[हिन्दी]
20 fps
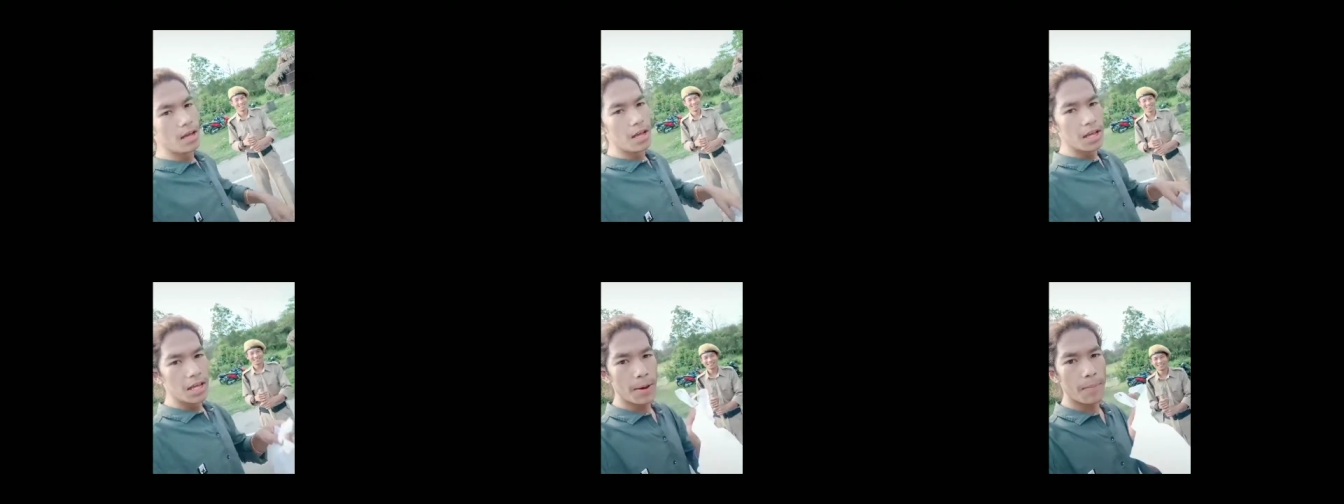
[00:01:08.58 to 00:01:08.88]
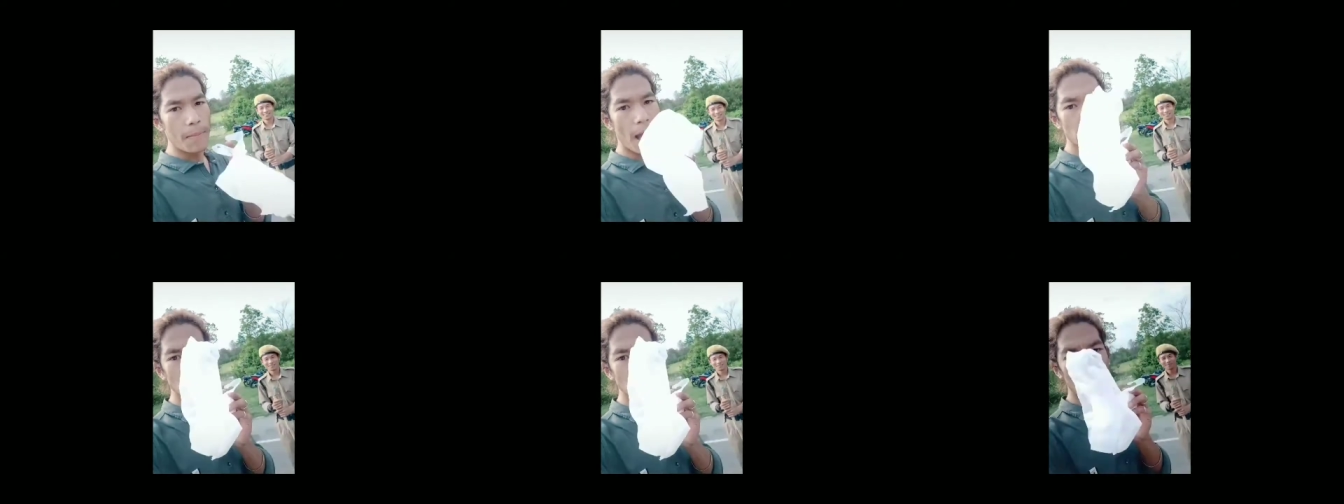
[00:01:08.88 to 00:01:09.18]
ये
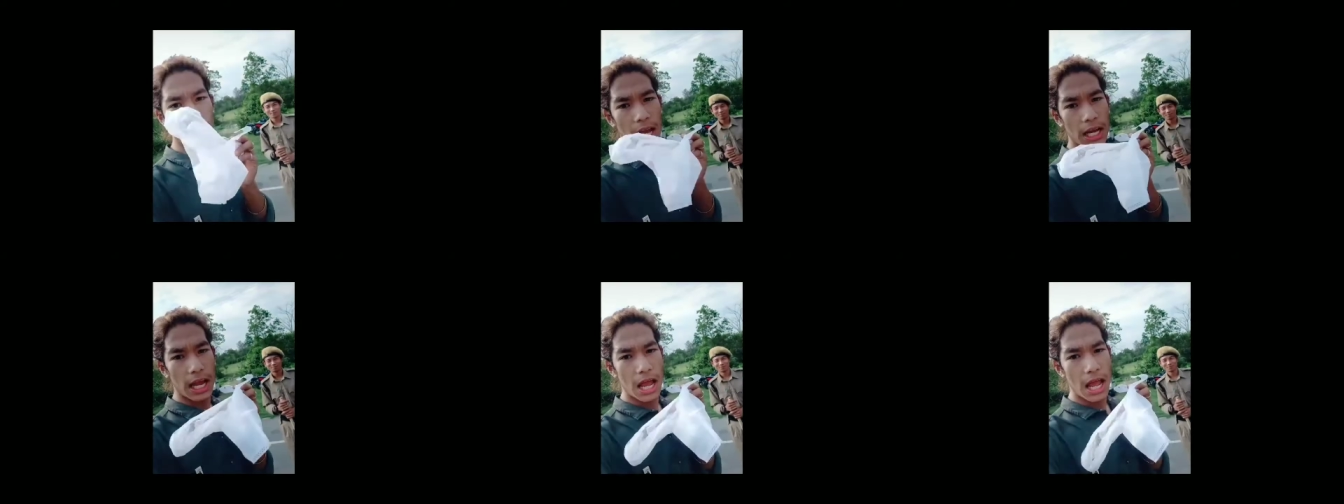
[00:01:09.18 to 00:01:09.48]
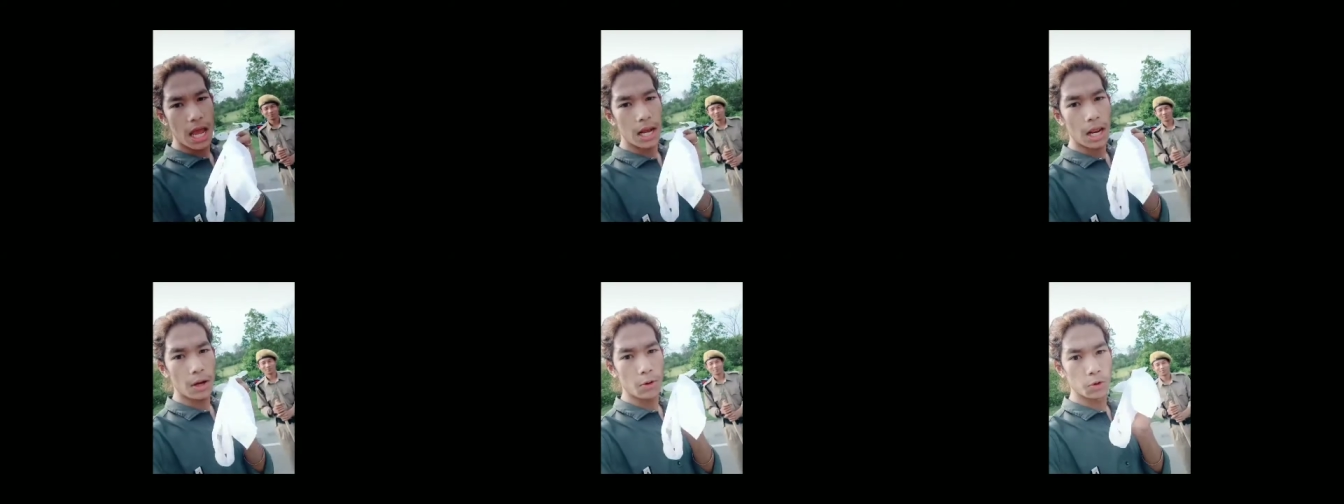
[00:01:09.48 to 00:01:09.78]
मास्क लगा के
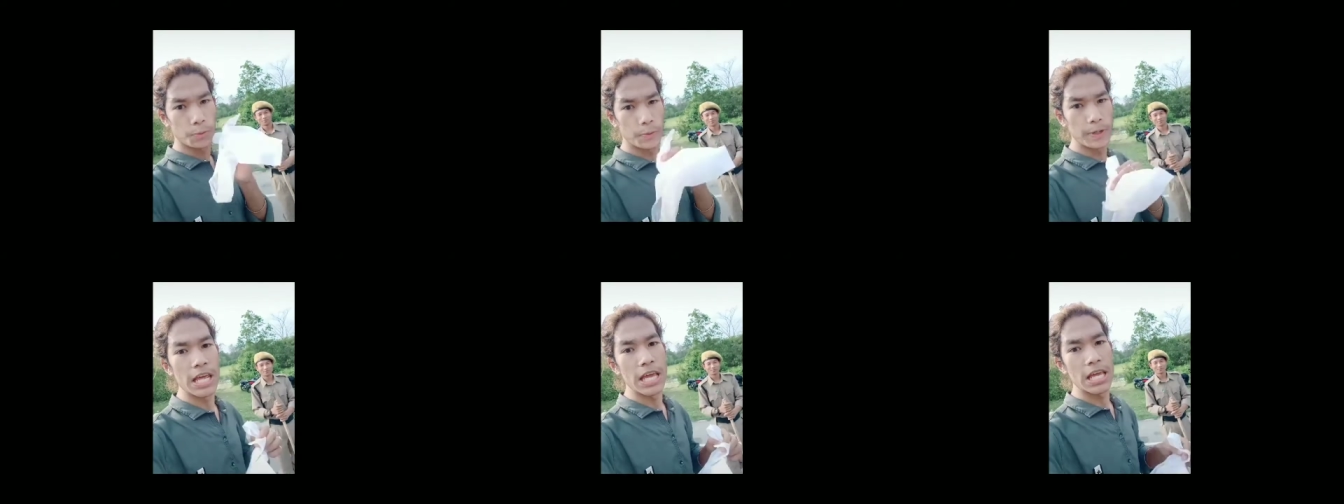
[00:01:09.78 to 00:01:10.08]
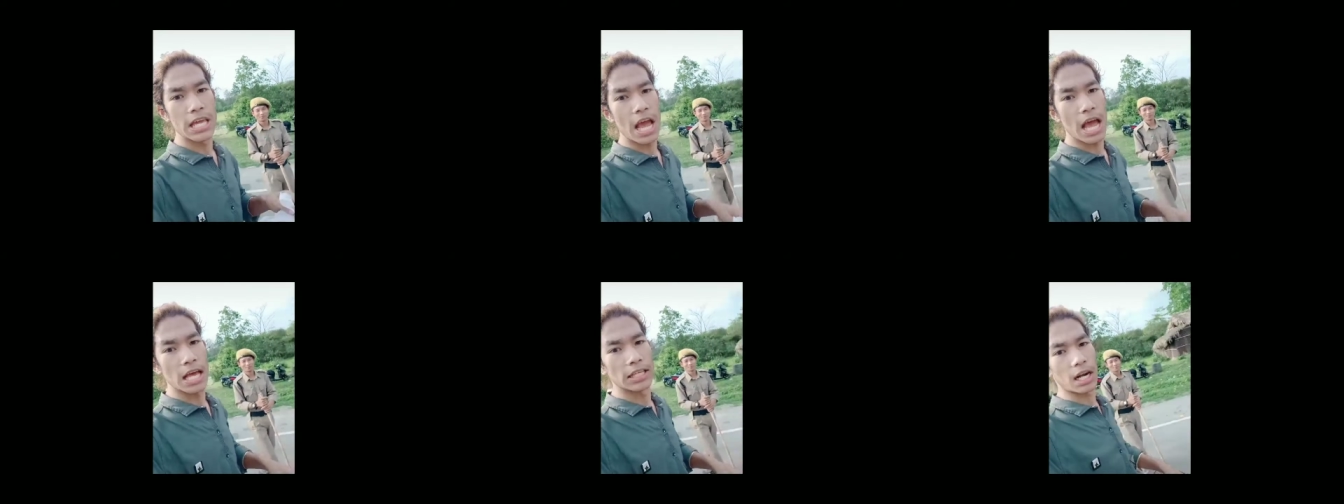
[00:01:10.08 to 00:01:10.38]
आया है ना कुछ भी नहीं
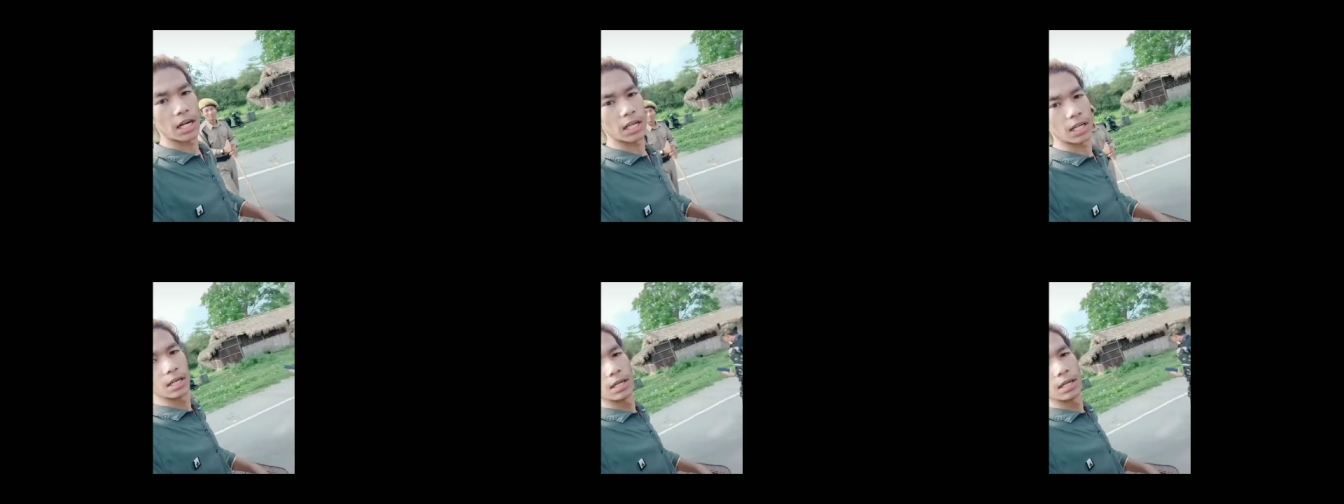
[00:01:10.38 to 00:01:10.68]
किया है सर